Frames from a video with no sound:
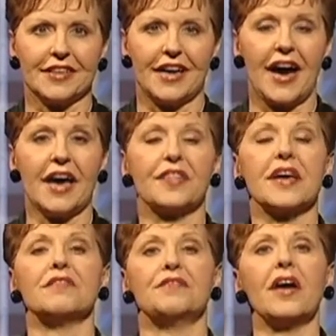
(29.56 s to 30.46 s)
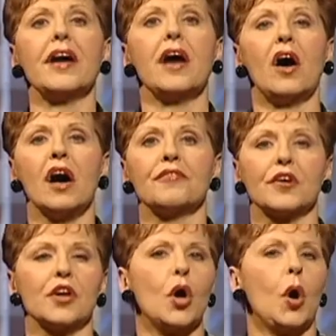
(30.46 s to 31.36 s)
मेरे ख्याल में हम नए
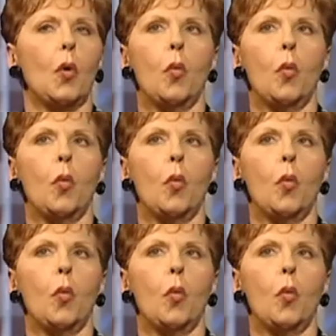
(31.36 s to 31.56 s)
ख्वाहिशात तक